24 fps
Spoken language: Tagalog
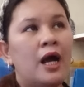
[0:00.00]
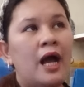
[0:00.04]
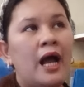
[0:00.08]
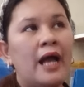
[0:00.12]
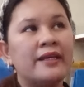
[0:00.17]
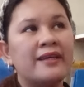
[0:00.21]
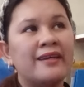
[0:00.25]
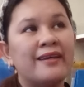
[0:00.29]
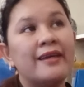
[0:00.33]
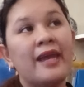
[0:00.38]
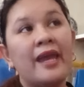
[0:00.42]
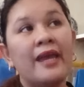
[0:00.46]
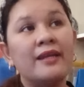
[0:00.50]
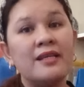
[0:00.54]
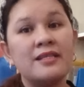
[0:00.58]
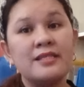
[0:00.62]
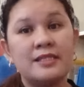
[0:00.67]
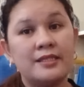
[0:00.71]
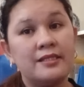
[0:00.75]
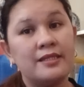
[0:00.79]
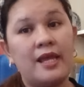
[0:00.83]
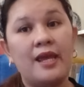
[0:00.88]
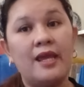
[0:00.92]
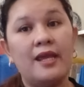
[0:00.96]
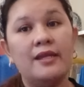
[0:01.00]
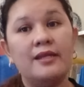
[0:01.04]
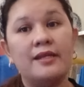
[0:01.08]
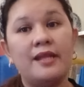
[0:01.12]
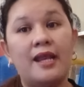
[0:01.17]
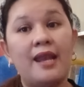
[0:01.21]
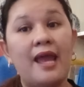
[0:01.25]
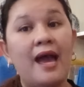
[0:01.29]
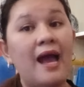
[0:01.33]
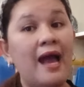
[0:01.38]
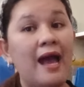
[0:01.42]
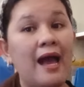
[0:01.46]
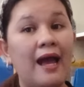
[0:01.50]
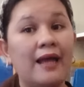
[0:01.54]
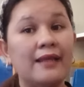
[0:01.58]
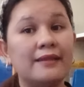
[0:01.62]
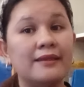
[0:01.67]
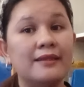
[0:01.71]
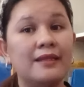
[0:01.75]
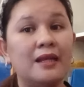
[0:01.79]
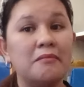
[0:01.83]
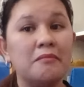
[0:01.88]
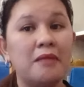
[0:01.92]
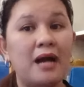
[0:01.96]
I cannot say na
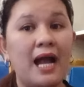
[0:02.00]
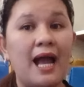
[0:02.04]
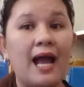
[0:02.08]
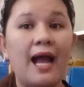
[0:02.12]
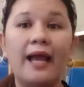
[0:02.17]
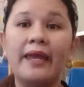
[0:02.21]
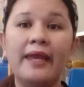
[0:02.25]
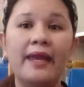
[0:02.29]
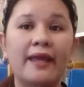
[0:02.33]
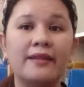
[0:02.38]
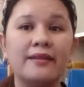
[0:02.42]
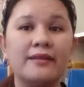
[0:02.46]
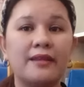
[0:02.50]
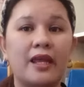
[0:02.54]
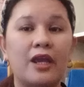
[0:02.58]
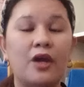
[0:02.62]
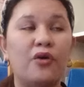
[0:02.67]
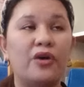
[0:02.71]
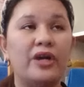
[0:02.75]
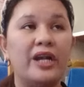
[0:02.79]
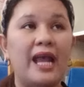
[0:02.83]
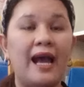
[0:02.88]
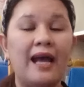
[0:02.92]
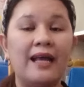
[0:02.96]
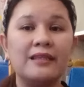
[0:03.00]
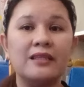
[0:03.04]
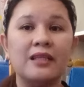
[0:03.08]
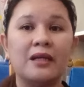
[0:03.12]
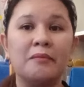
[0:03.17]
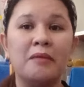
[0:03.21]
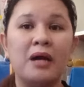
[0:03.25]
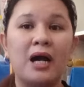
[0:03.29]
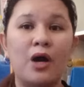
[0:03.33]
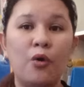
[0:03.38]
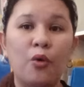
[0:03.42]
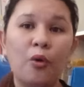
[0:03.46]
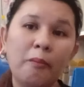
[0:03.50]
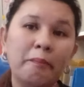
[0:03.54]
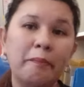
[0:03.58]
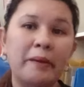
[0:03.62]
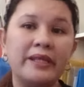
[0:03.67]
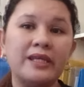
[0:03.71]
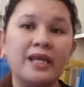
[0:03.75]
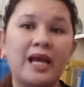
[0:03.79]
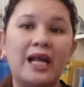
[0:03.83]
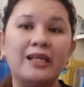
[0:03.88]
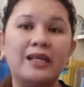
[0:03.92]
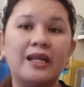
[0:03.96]
lahat ng mga ahente o lahat ng mga
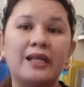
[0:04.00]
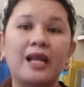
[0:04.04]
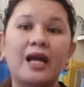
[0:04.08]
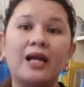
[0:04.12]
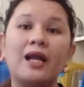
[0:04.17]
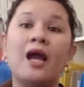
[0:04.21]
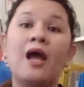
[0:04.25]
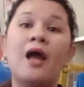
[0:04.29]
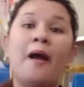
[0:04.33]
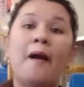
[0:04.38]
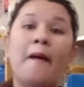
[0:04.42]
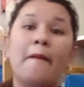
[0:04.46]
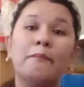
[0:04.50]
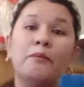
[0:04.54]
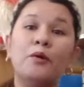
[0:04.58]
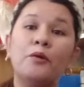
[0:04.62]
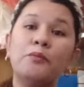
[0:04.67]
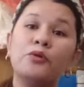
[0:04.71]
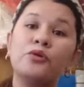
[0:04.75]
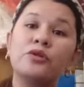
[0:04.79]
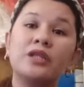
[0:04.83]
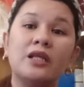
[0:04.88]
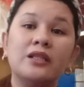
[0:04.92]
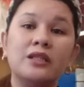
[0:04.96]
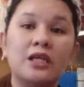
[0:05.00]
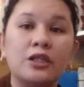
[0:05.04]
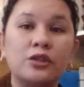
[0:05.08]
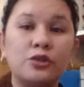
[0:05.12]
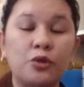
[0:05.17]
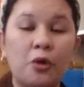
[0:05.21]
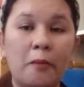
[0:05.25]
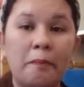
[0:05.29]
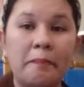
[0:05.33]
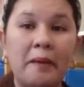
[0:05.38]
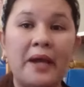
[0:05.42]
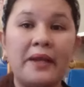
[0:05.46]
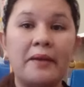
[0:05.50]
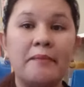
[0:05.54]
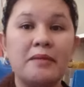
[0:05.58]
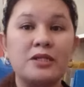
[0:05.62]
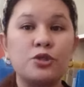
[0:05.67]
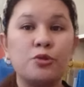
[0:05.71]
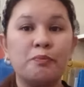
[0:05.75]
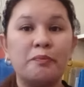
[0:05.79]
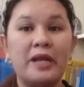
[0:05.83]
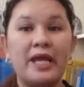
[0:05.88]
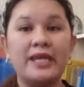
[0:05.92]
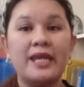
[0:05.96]
kumpanya na nagpupunta dito para
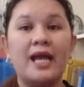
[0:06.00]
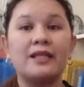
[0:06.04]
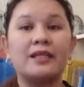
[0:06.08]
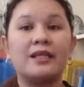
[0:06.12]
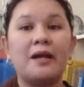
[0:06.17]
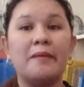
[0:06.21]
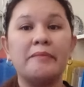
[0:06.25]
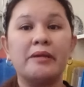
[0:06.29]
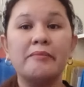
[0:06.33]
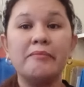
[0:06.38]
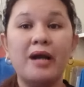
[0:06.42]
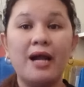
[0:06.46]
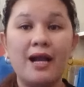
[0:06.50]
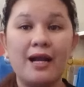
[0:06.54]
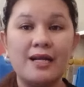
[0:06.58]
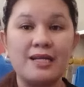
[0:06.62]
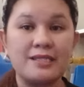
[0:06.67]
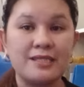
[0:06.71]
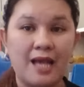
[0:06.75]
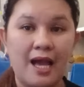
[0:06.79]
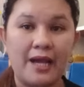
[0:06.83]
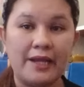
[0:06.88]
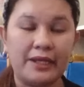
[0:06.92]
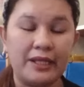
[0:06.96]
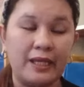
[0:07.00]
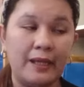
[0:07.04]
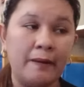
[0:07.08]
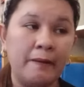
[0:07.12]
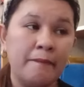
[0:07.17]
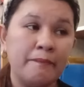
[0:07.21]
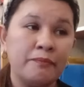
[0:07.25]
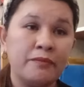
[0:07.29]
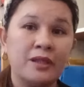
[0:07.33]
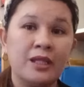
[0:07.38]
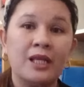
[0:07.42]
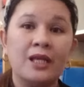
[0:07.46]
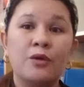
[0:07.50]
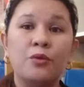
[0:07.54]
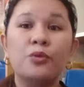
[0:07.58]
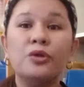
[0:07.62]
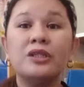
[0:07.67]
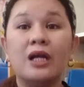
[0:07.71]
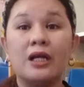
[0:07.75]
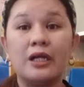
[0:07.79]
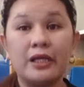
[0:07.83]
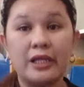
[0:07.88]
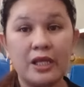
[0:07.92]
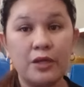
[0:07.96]
masuplayan kaming mga kasari
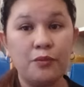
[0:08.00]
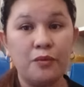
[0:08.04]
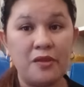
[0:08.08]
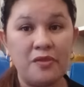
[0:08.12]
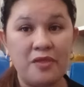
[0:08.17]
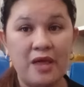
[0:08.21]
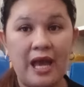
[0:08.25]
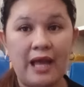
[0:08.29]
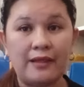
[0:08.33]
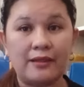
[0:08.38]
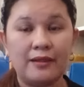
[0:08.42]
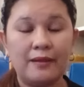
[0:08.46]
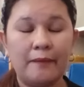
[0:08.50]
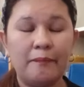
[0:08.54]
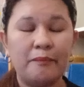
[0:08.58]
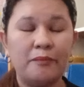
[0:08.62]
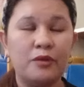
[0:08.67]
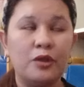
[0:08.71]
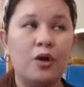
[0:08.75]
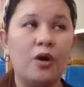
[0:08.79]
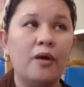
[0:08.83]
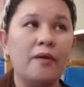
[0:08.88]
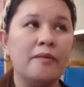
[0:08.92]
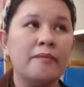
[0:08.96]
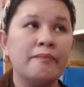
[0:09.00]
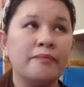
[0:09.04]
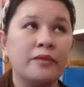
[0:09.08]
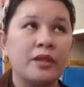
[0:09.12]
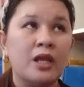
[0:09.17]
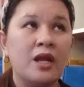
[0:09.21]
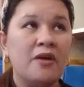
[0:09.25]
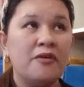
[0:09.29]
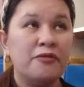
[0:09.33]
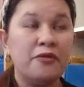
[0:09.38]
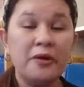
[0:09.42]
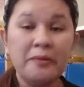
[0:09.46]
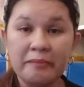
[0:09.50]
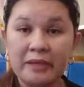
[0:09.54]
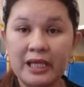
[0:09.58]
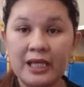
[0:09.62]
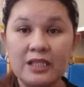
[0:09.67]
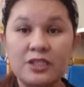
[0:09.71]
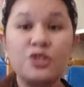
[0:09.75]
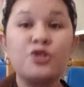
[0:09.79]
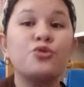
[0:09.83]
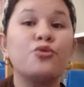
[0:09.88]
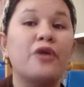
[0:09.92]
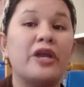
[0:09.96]
would agree with that, no? For me,
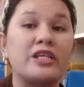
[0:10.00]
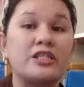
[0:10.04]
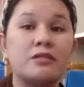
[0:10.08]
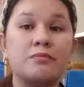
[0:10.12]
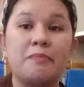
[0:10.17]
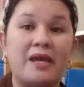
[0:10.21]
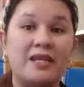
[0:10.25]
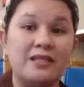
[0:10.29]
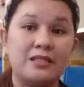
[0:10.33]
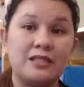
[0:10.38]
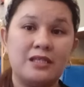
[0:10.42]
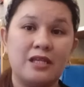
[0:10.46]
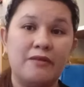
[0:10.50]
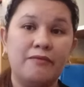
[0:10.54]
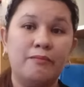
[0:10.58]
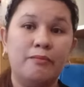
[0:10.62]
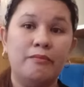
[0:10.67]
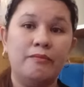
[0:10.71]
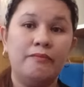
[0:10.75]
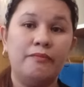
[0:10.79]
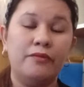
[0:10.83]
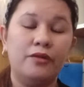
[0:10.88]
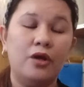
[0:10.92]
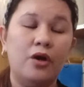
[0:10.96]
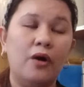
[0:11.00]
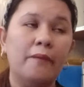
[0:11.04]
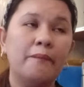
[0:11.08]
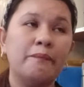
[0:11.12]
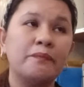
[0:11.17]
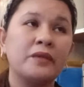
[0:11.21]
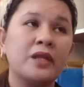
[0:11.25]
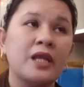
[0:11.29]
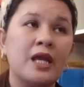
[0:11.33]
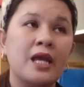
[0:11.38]
it's too expensive, no?